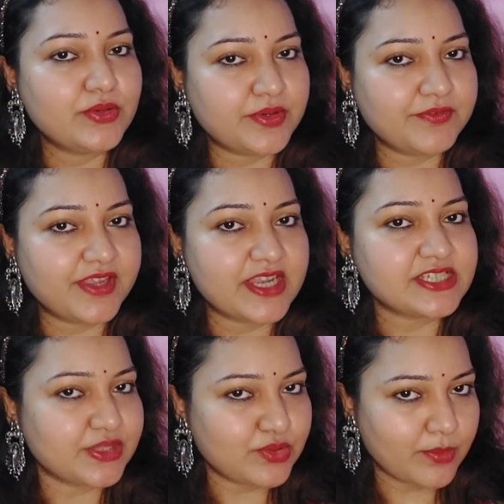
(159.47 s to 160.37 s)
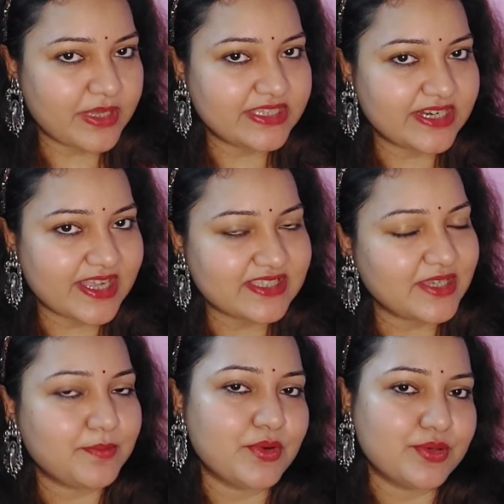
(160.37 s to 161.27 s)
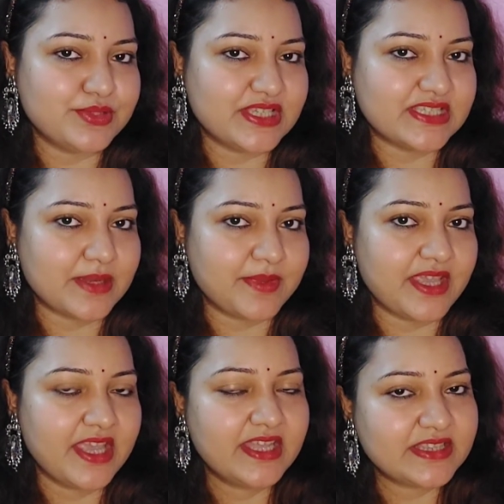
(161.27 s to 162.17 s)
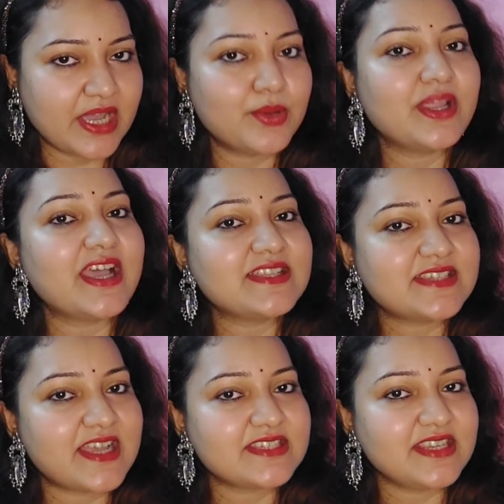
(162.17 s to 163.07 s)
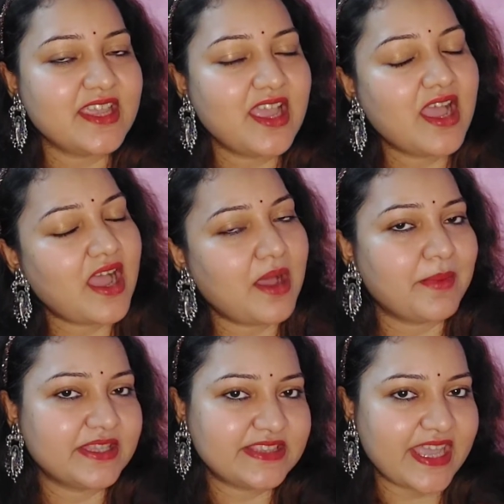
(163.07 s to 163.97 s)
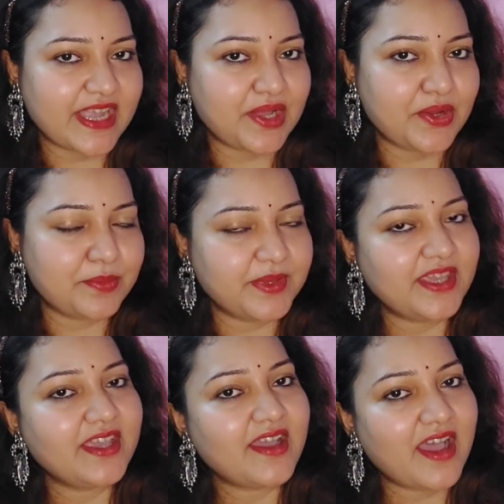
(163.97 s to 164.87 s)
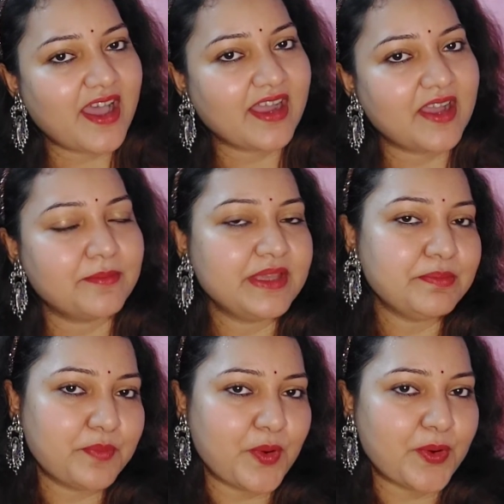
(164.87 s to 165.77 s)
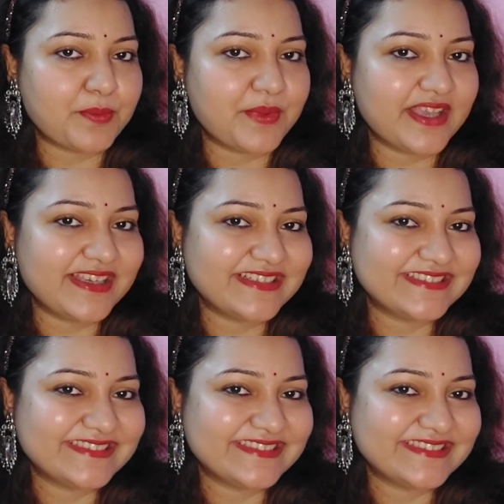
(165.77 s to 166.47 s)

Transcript: নোটিফিকেশন নোটিফিকেশন তোমাদের কাছে পৌঁছে যাবে তাহলে আজ আসি আবার দেখা হবে আগামী পর্বে